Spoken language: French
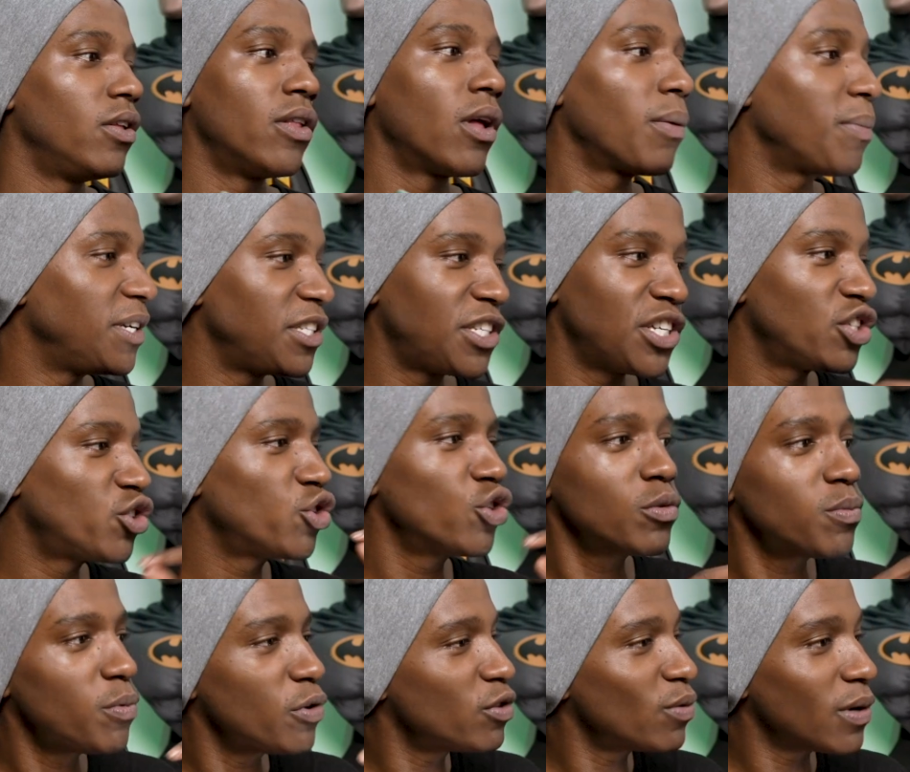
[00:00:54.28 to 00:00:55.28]
Non mais j'ai juste
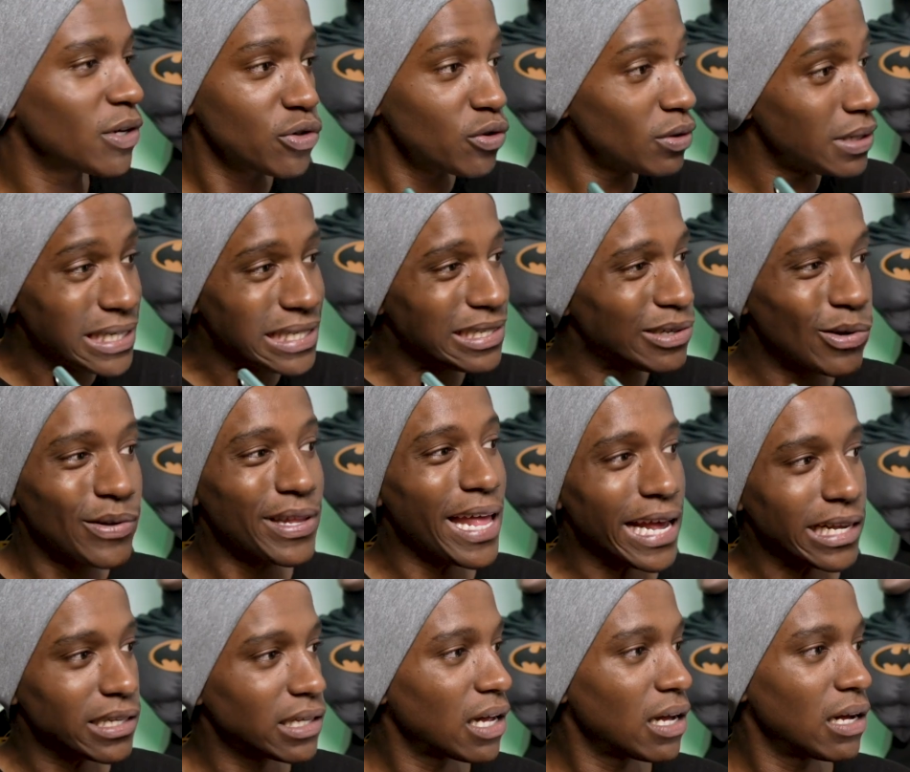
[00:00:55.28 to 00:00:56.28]
besoin que tu lises le
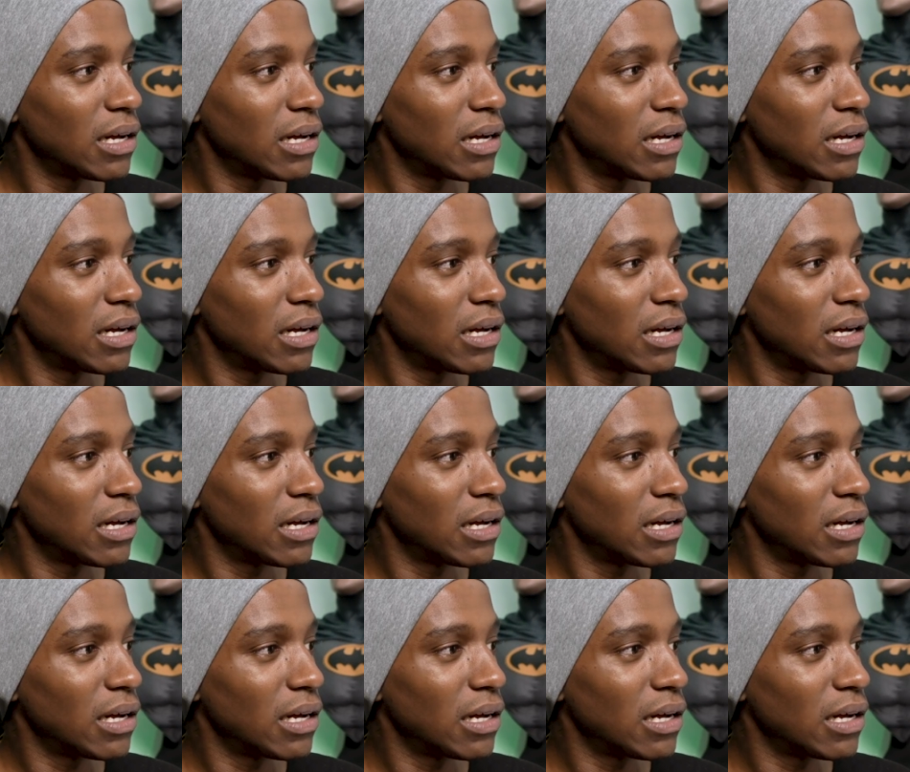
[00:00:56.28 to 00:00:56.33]
texte.